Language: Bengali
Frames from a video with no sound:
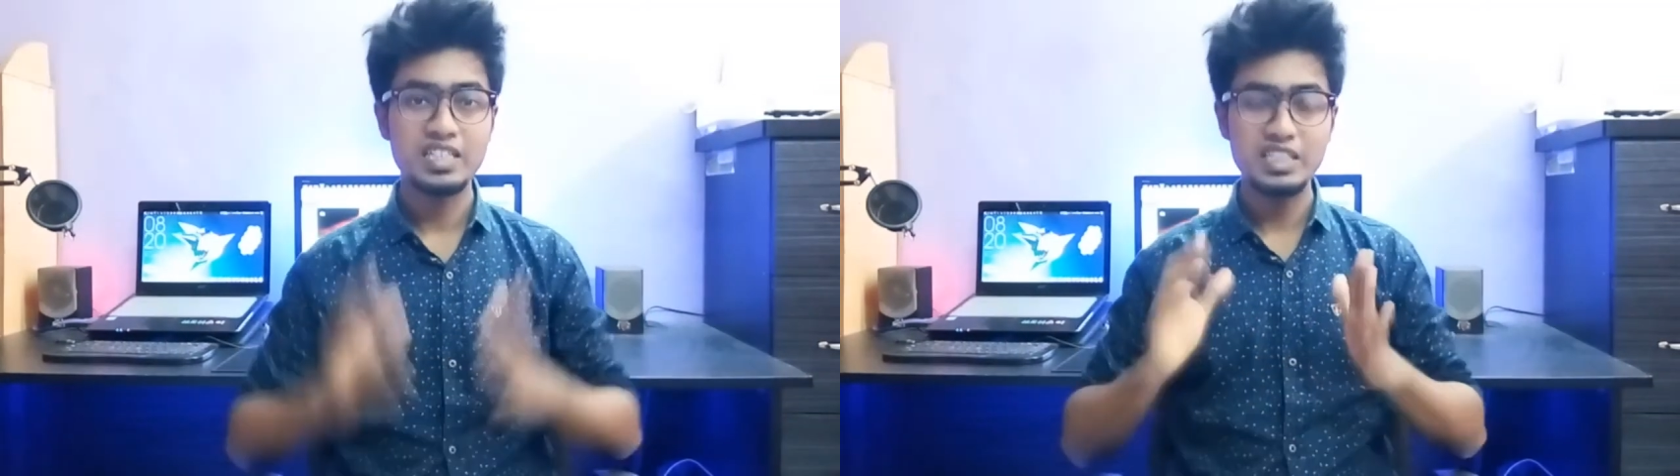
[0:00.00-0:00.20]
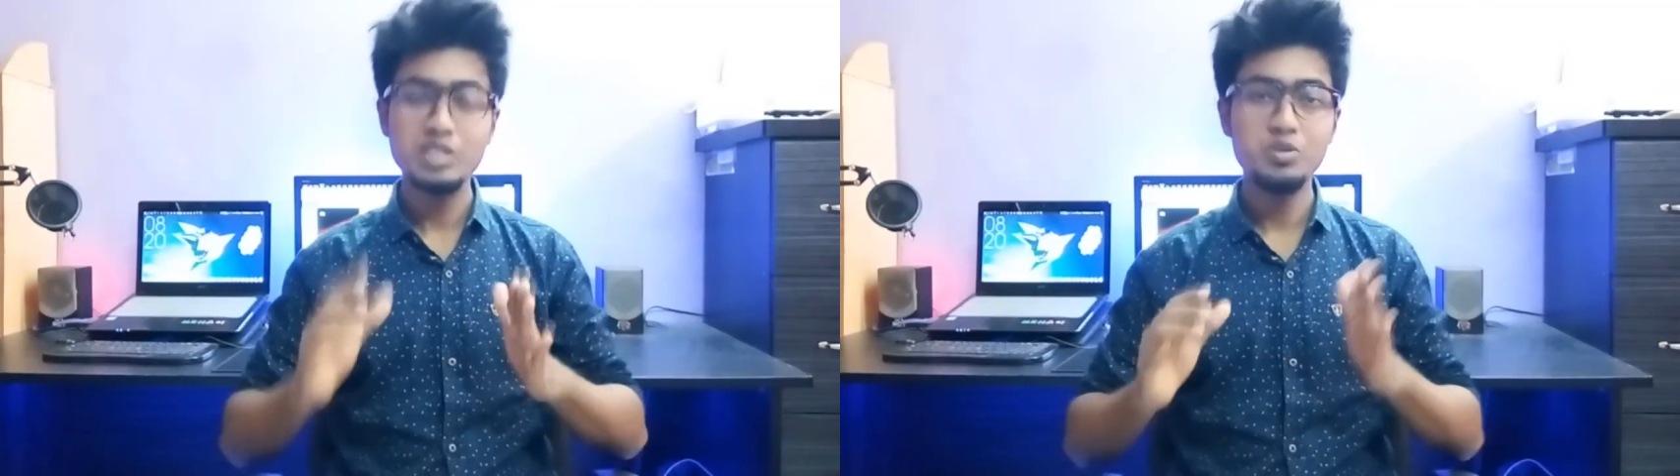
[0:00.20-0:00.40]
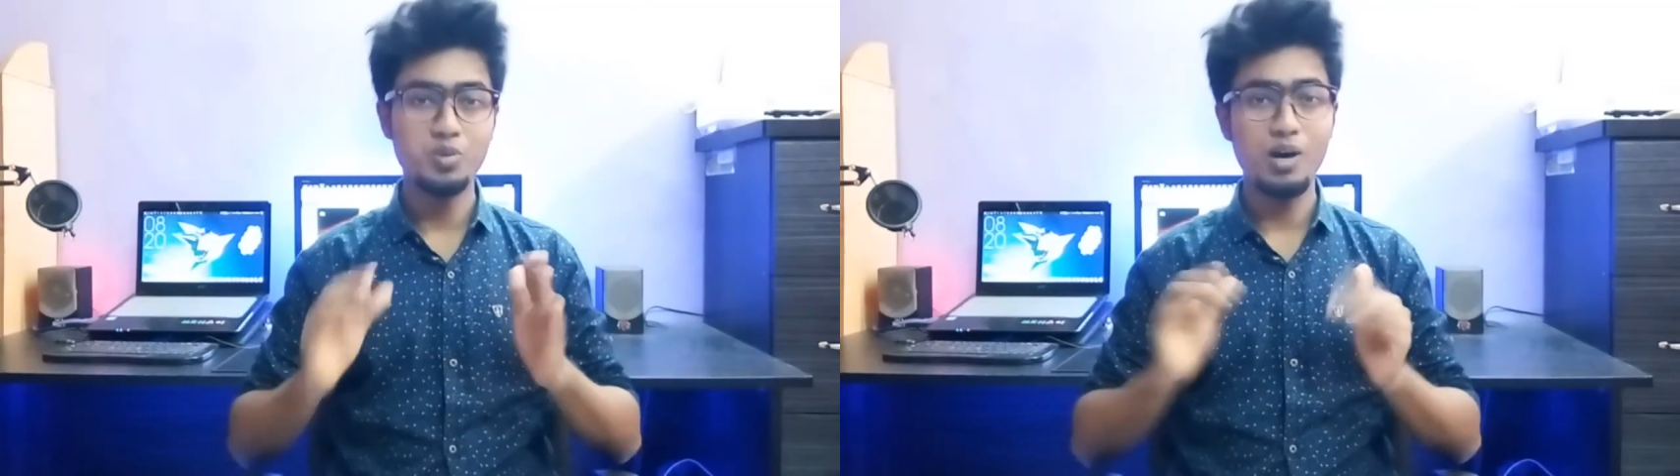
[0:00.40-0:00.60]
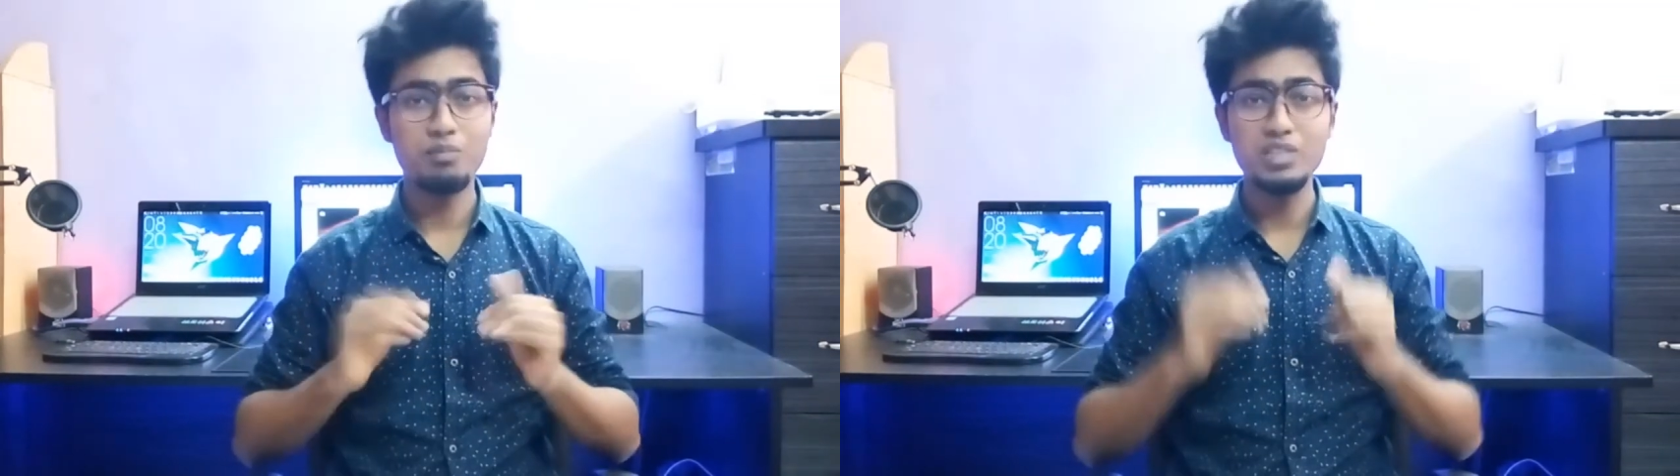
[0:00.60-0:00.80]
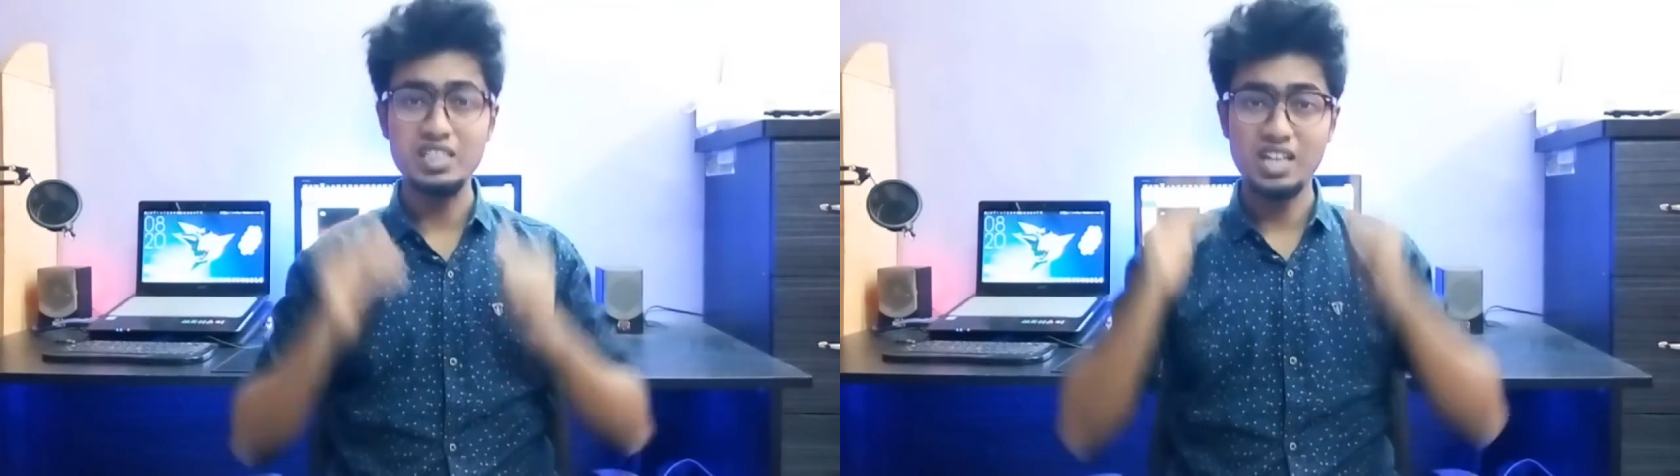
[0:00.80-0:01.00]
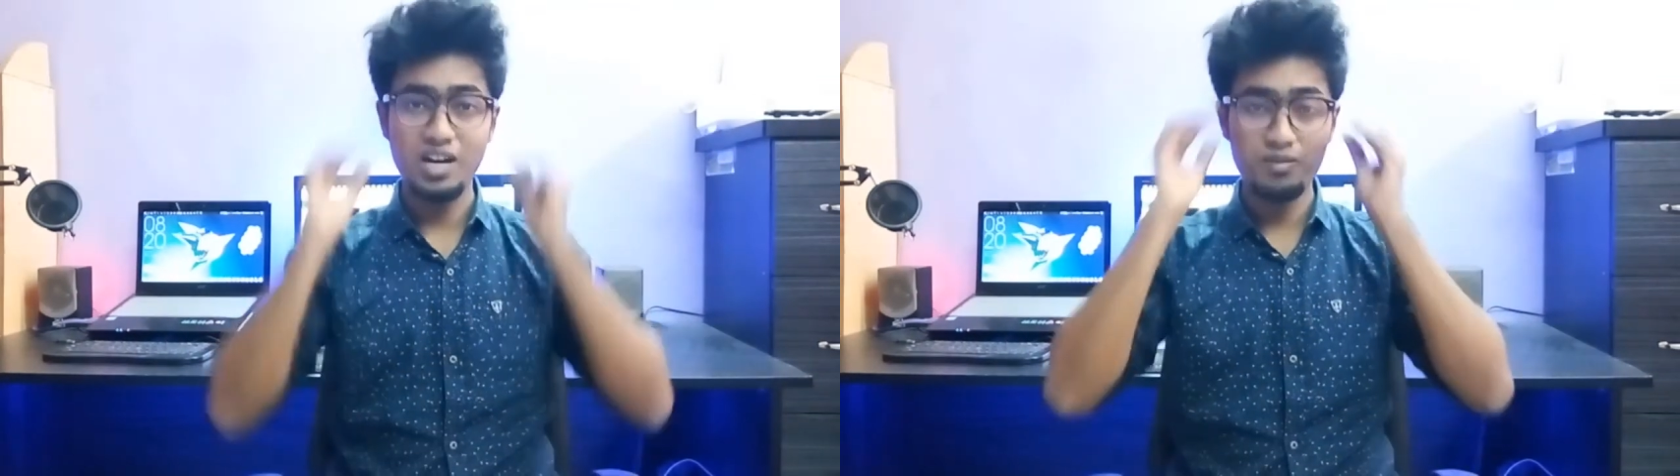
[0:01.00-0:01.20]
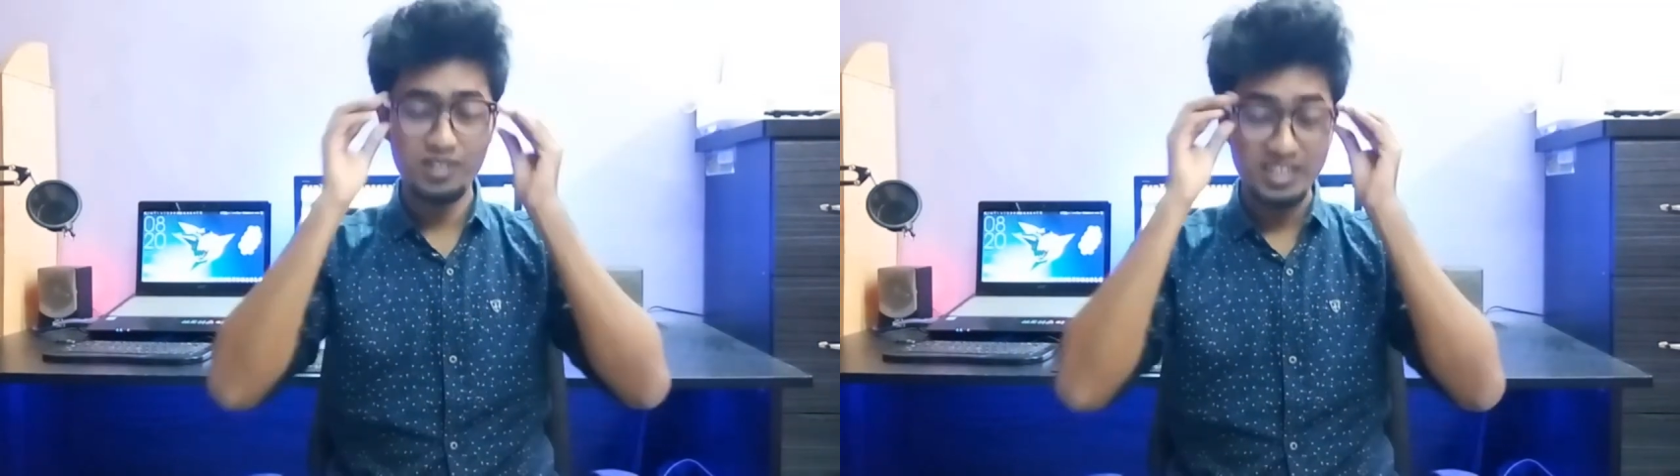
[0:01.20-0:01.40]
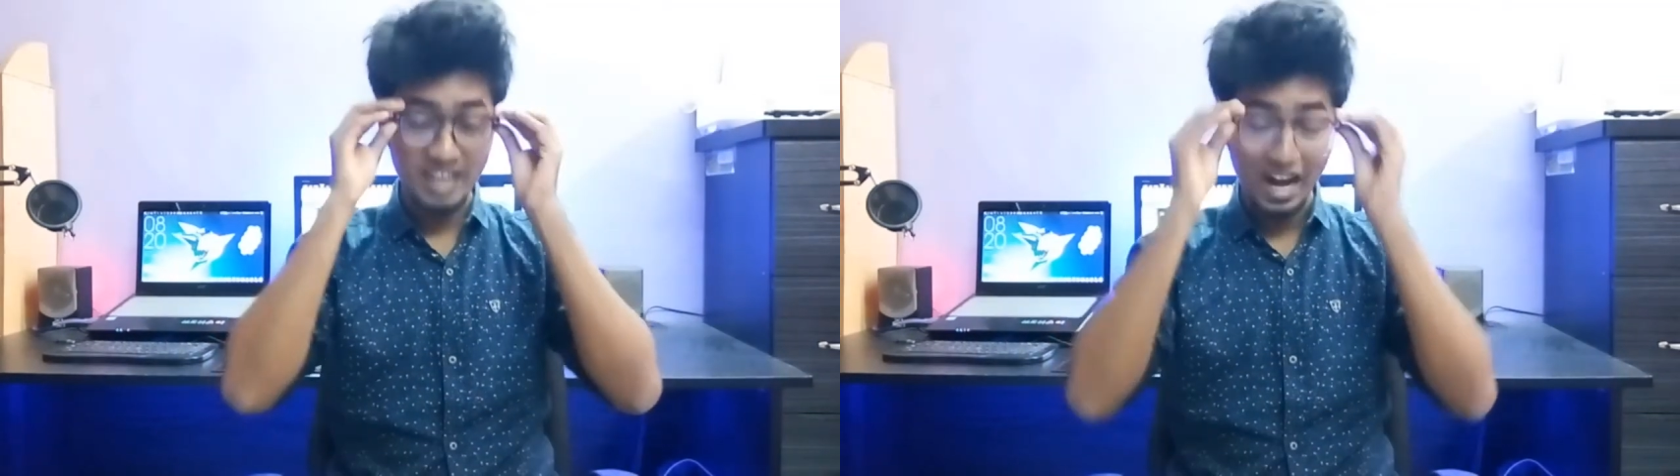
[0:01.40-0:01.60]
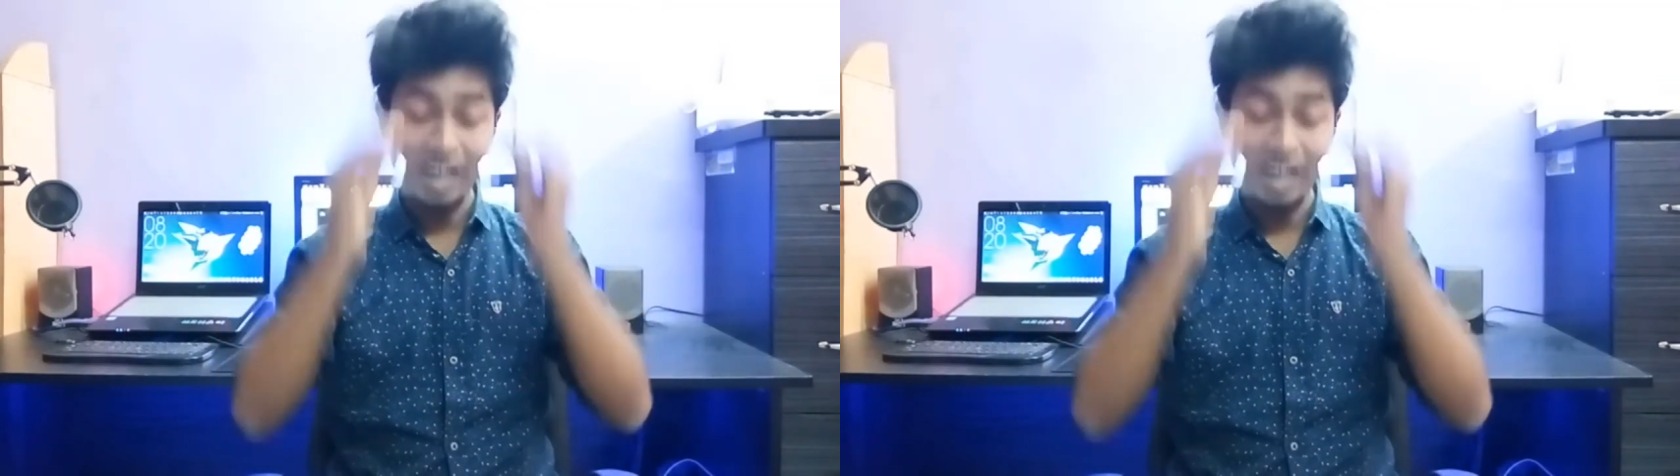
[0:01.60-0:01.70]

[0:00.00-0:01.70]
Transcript: কিন্তু আমি আমার এই